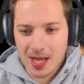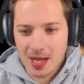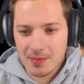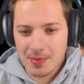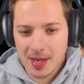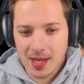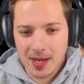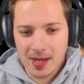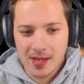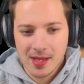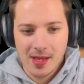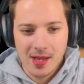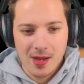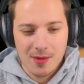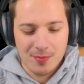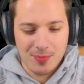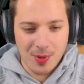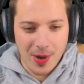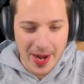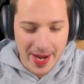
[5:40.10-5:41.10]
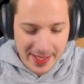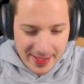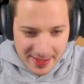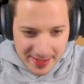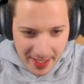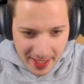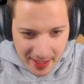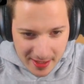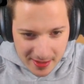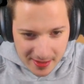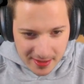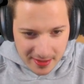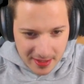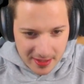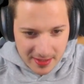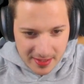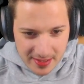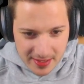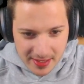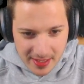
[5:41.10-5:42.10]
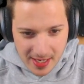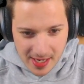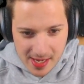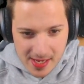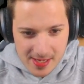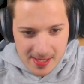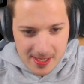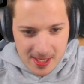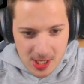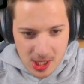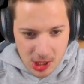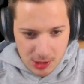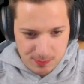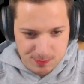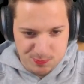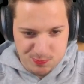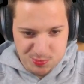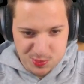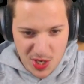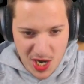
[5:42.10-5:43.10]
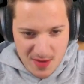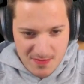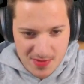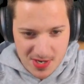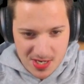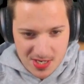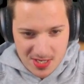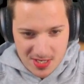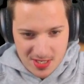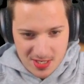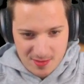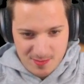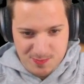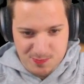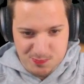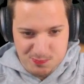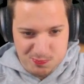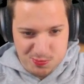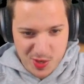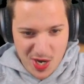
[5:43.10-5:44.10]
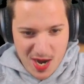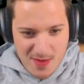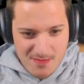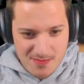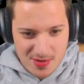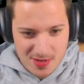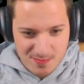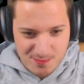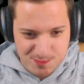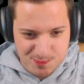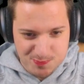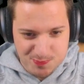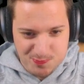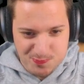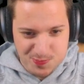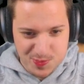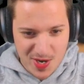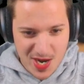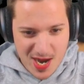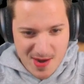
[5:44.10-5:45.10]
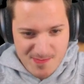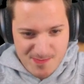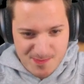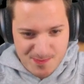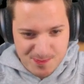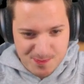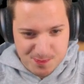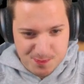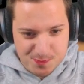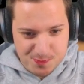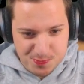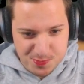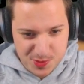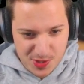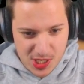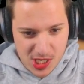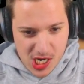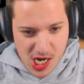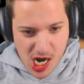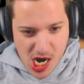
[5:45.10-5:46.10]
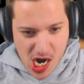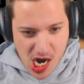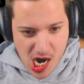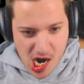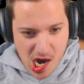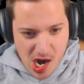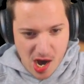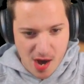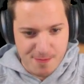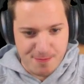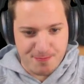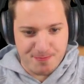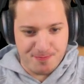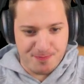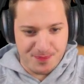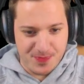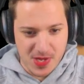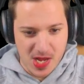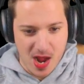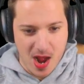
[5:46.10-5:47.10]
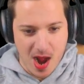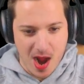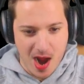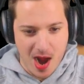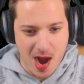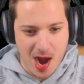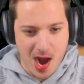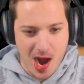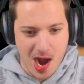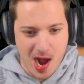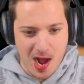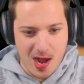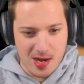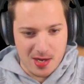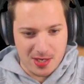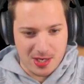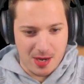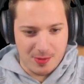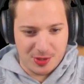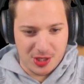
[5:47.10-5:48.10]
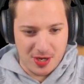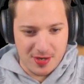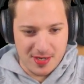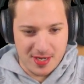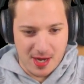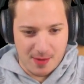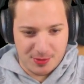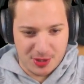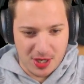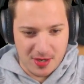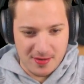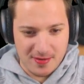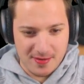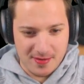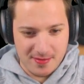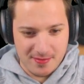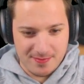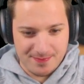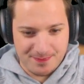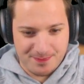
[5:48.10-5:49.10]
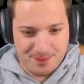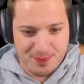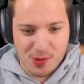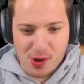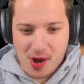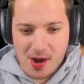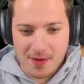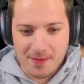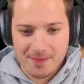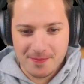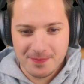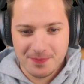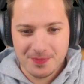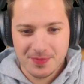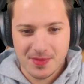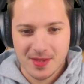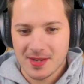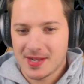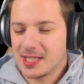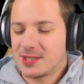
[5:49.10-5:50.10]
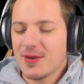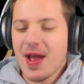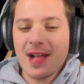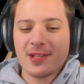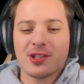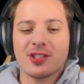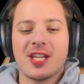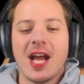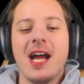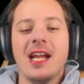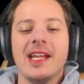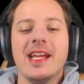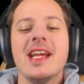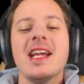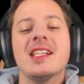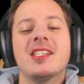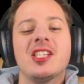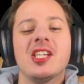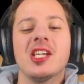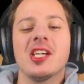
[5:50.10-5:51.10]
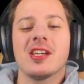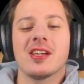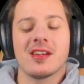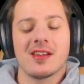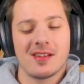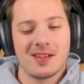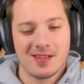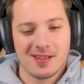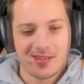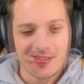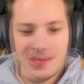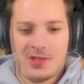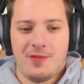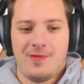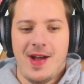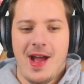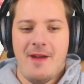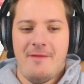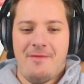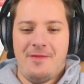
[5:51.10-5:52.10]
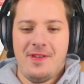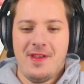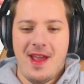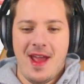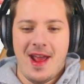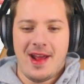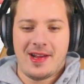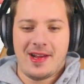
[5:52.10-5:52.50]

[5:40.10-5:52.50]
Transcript: bla, bla. Boah, 8 seconds. Alles klar. Bam! Bam! Bam! Bam! Ja! Komm schon, komm schon! Boah! Das war ja total easy! Survive the